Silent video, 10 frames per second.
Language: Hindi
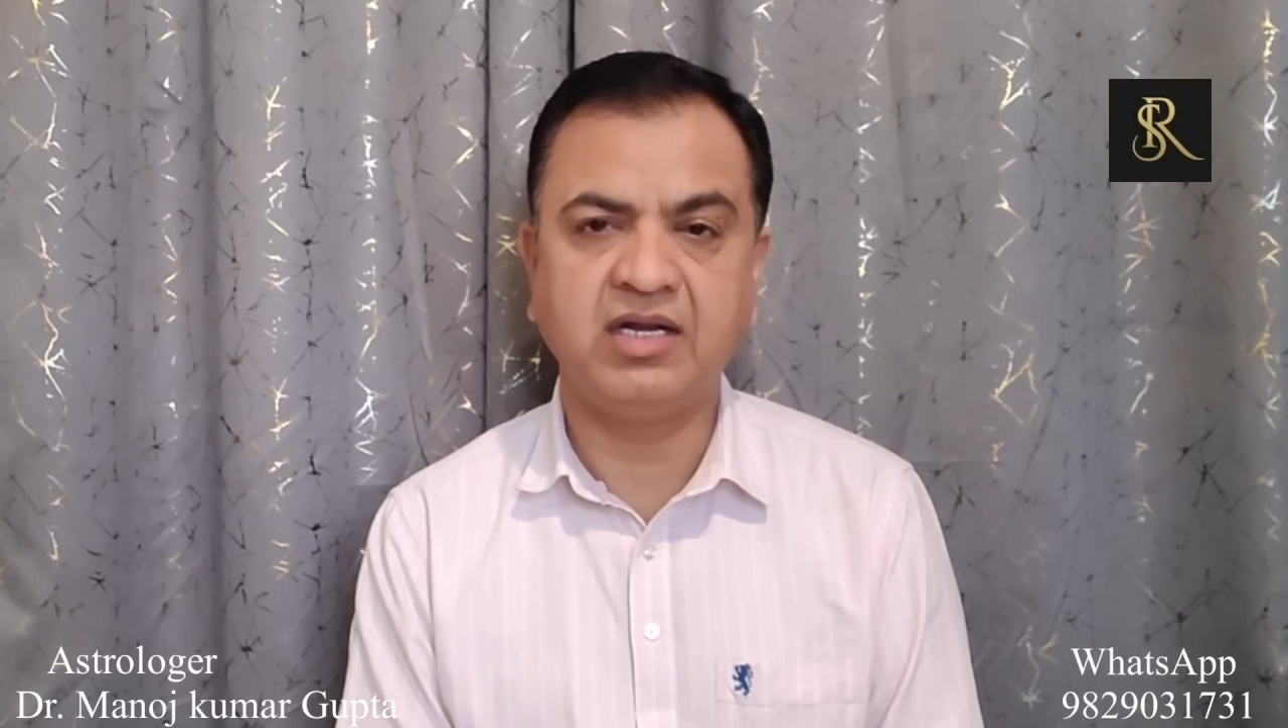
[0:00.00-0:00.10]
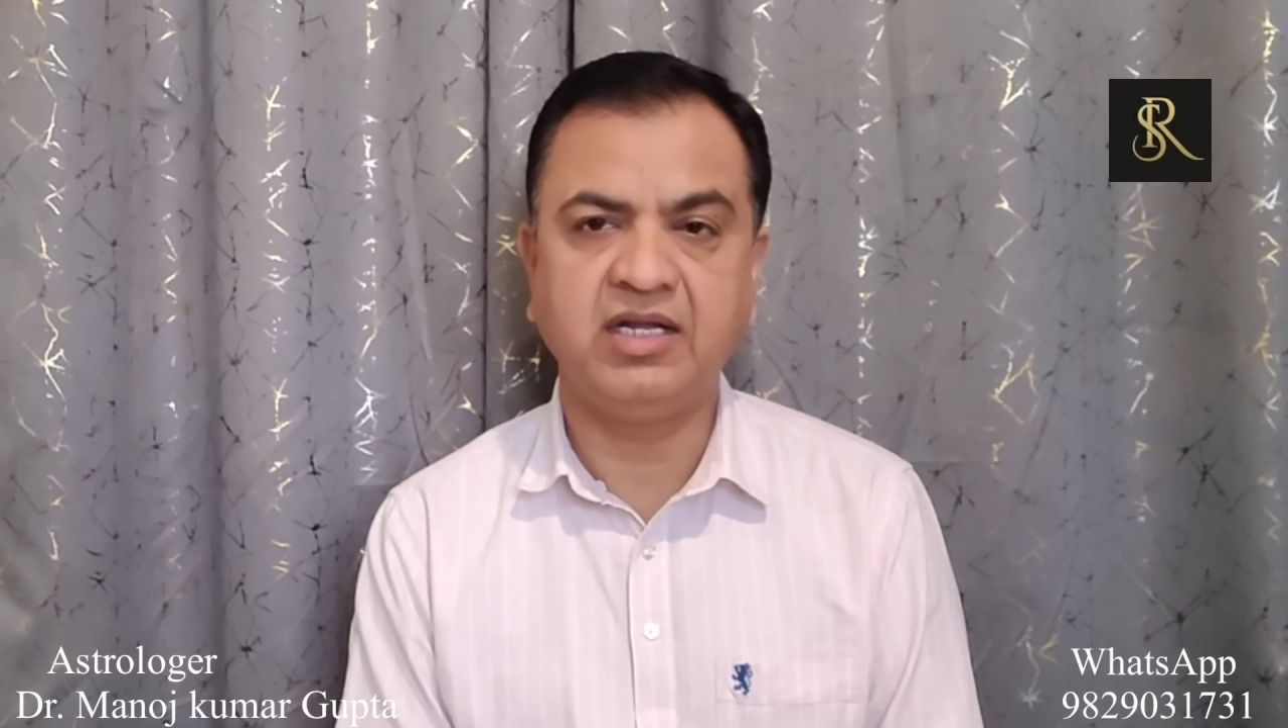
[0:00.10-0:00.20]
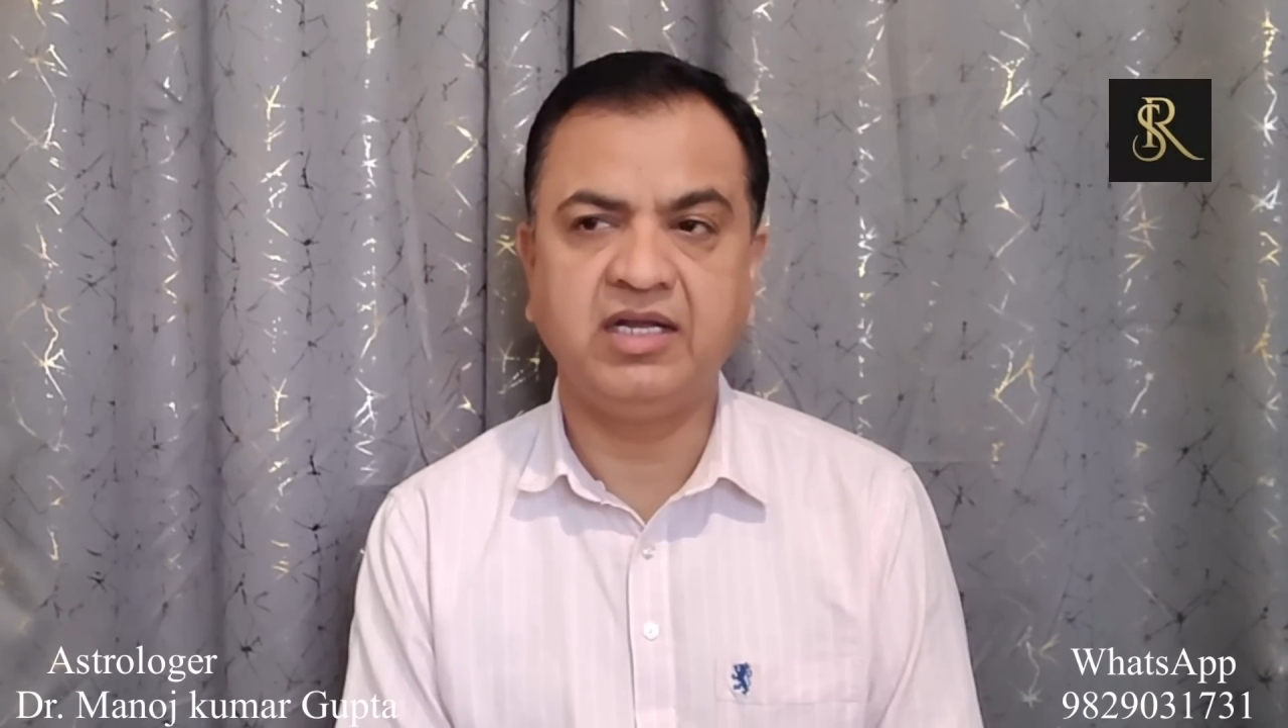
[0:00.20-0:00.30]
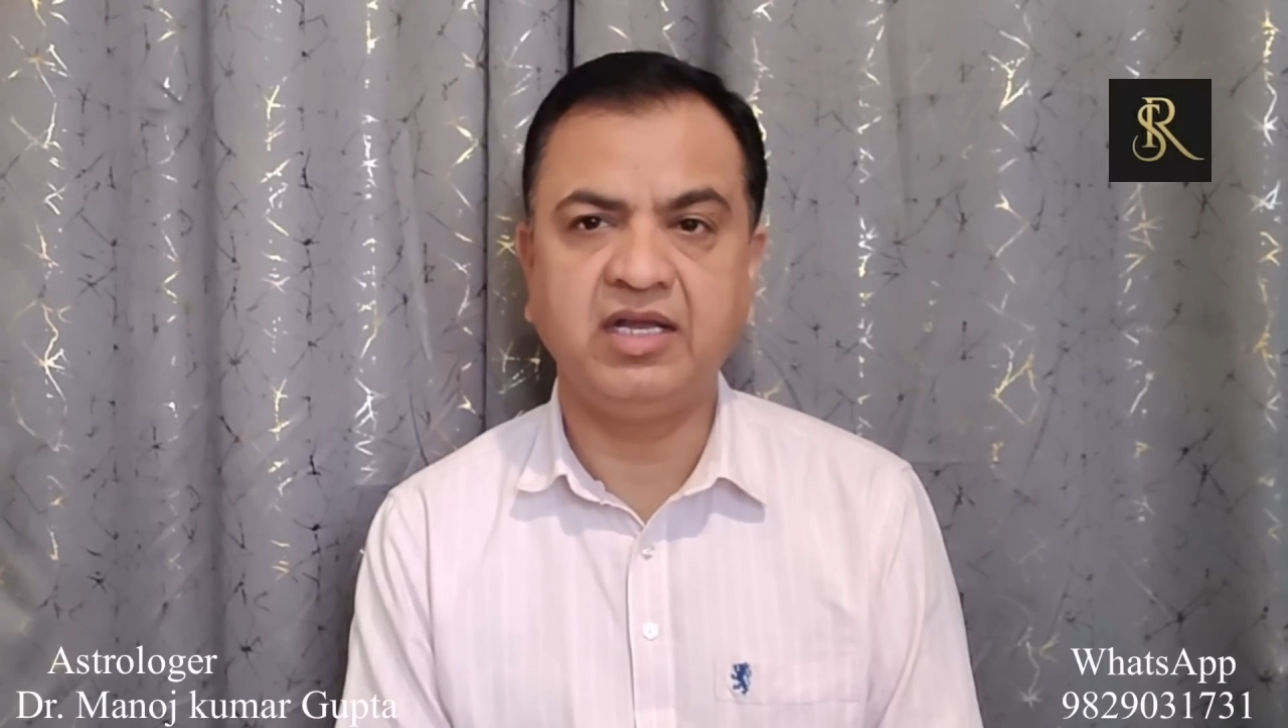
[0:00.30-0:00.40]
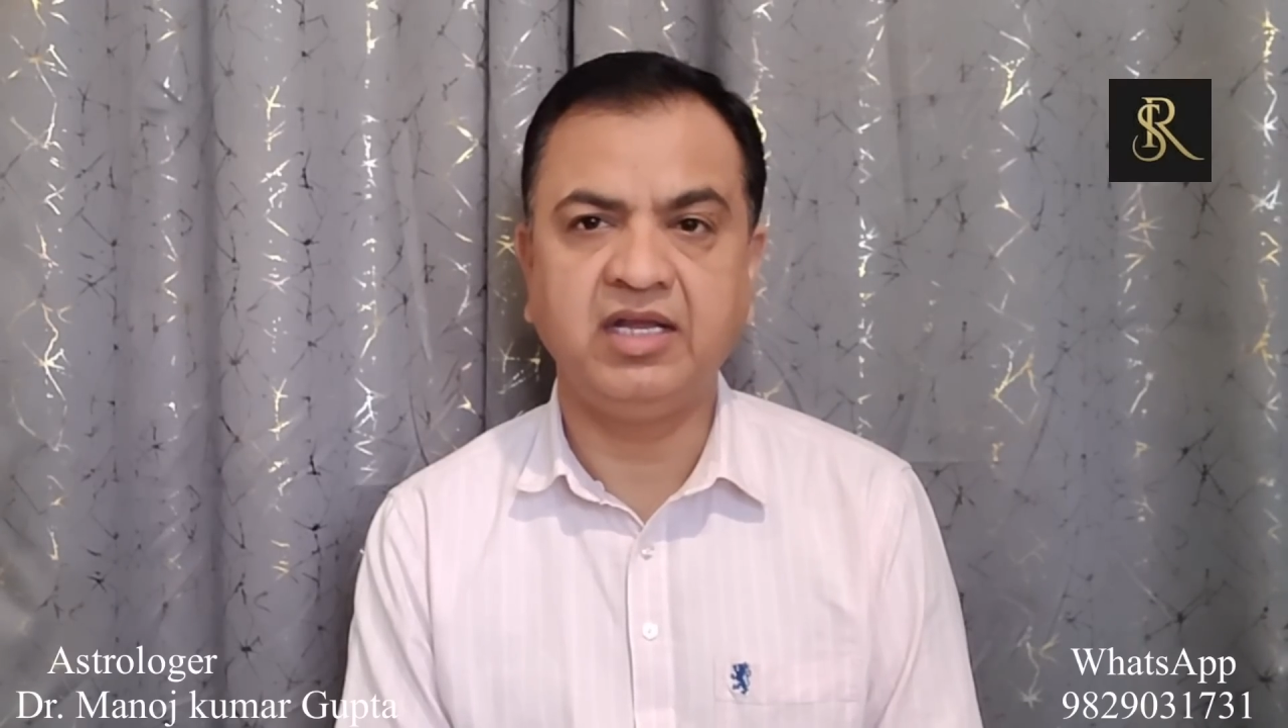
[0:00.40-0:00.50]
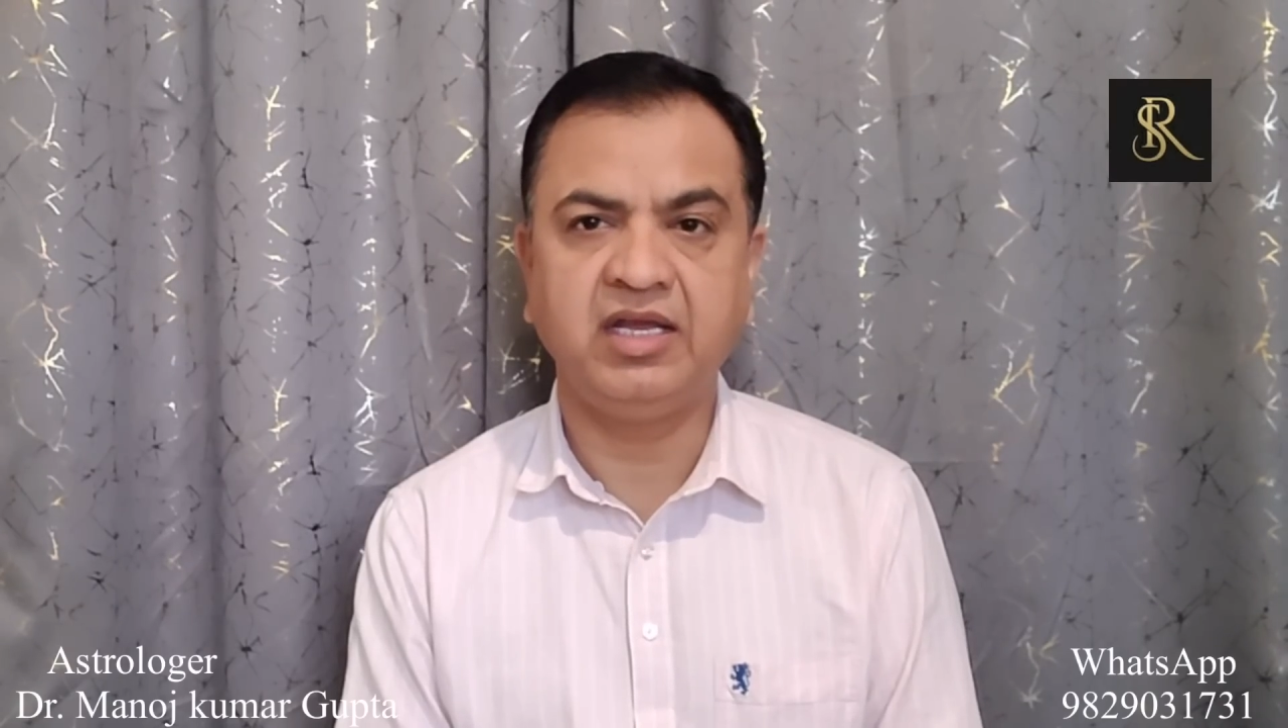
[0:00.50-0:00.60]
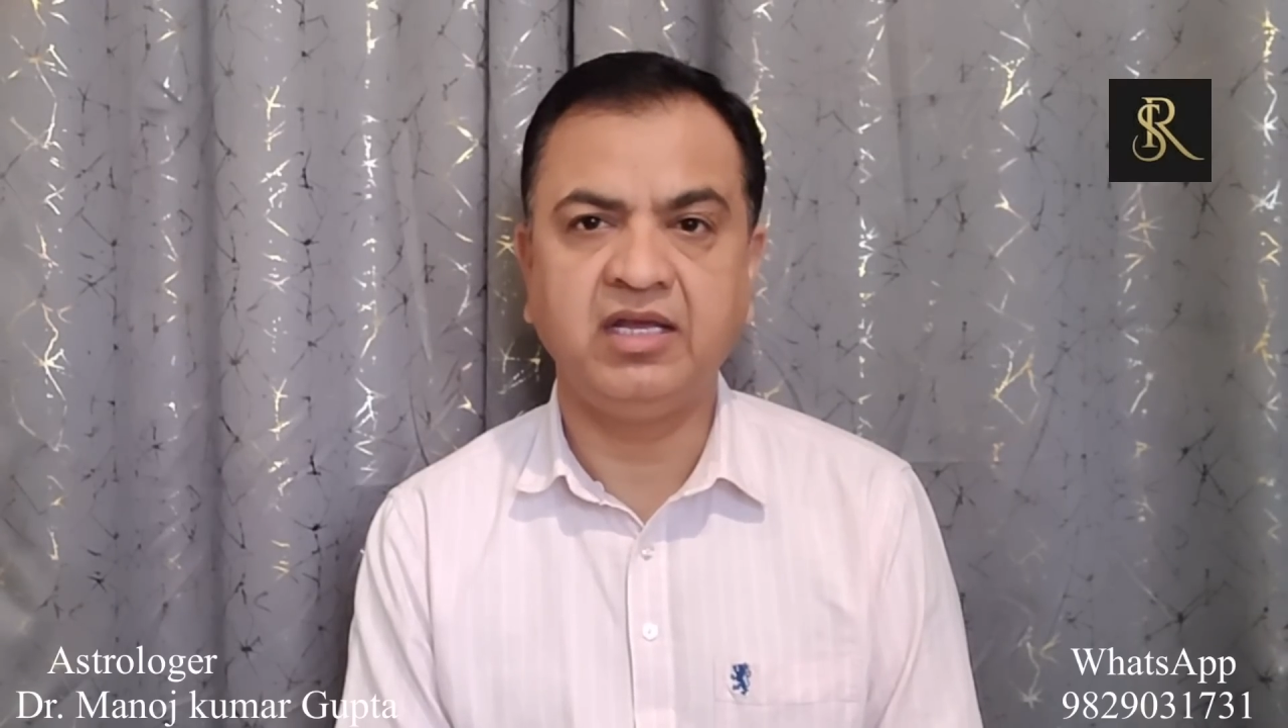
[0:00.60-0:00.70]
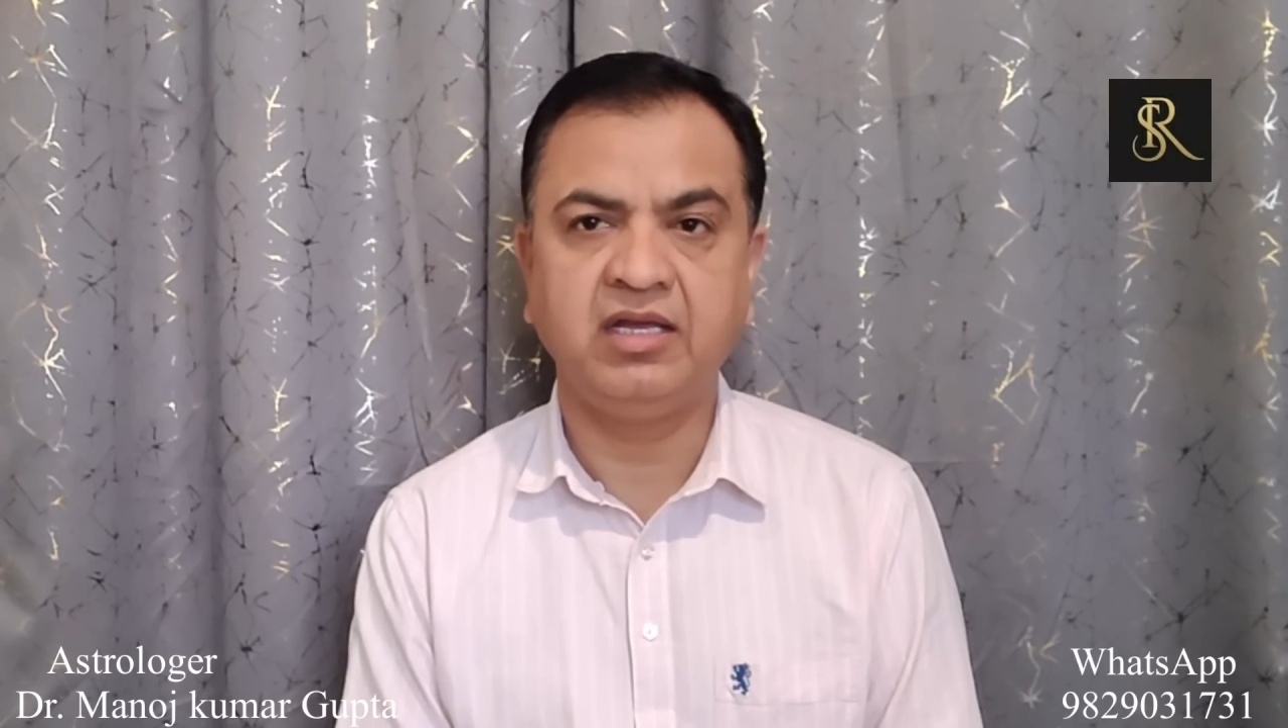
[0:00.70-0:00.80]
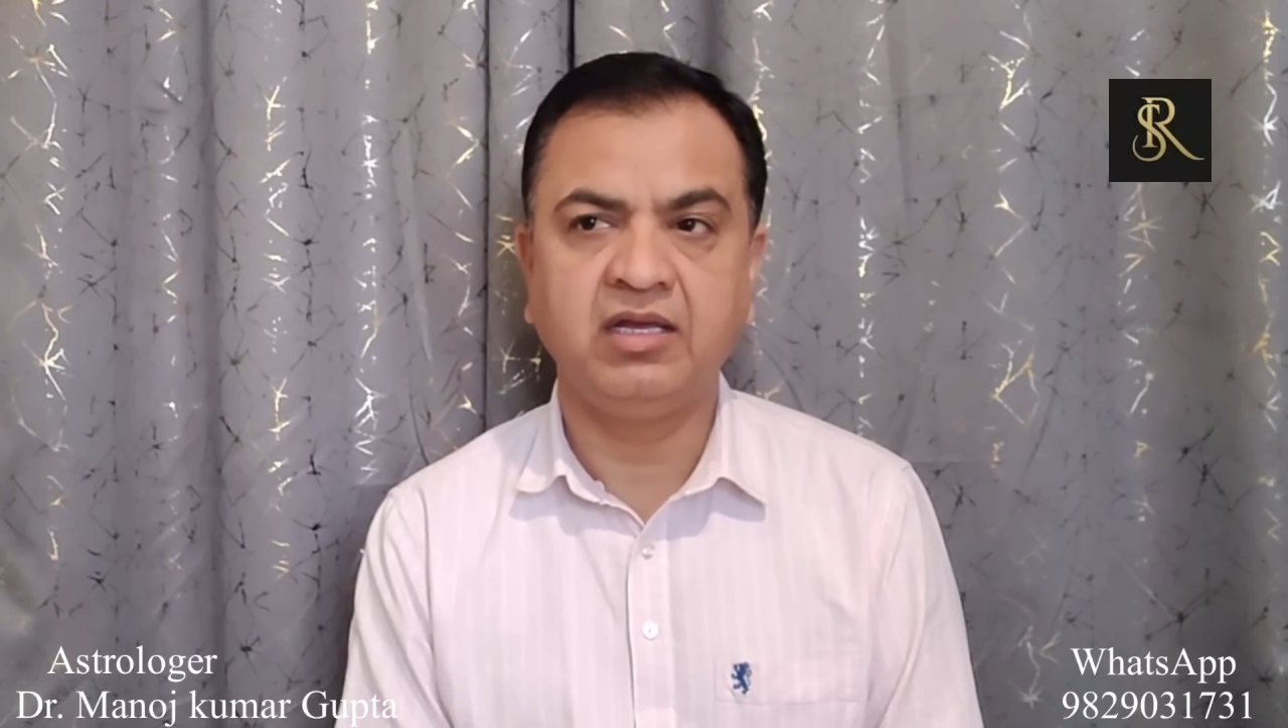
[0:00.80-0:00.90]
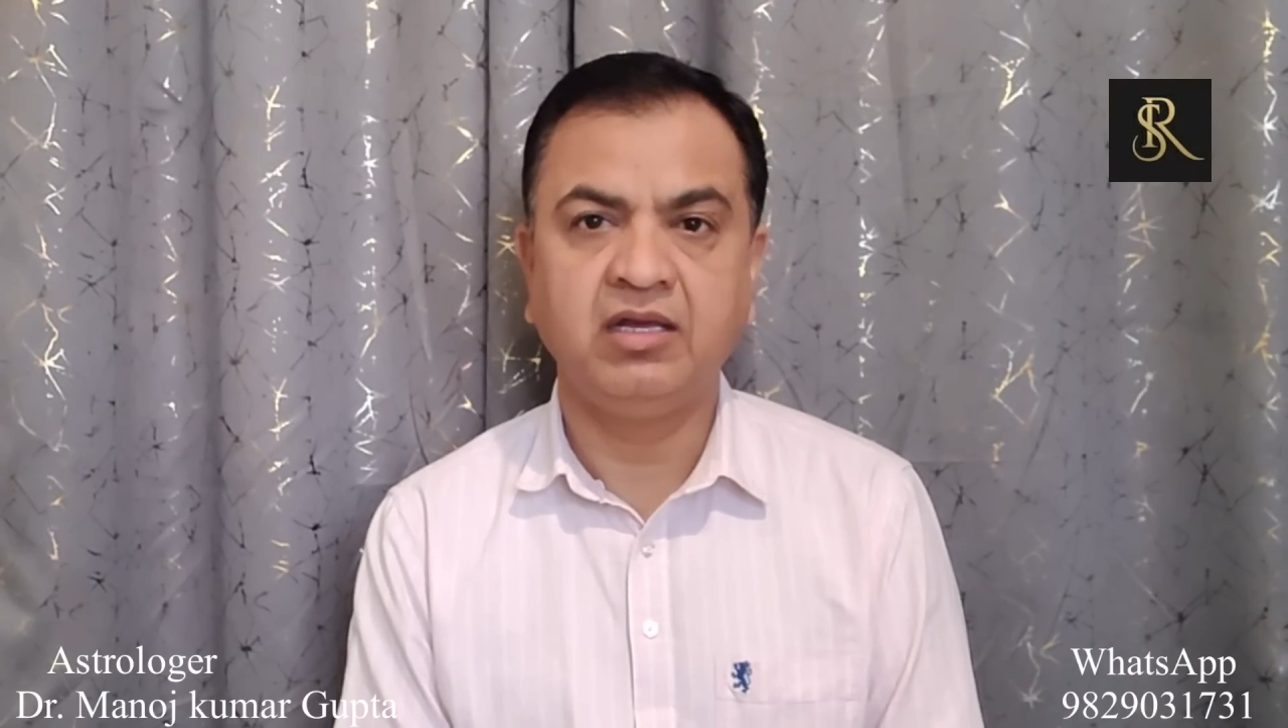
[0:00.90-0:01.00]
करने के
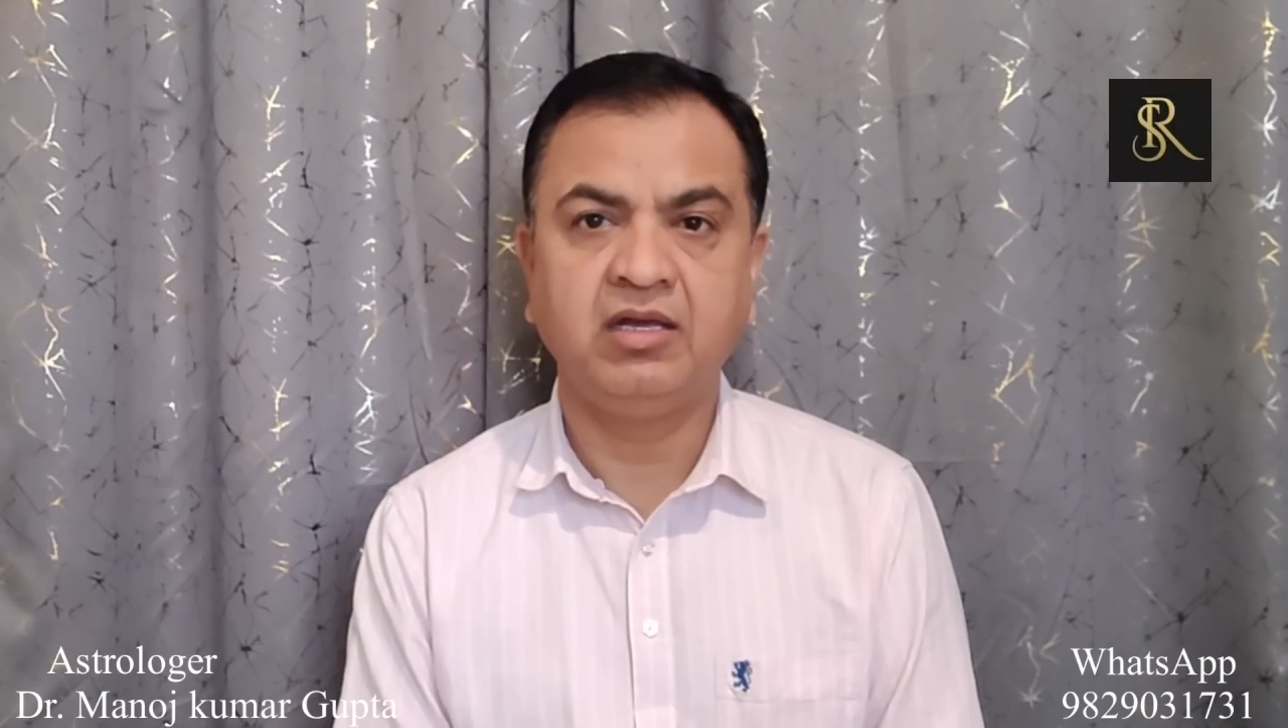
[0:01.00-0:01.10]
लिए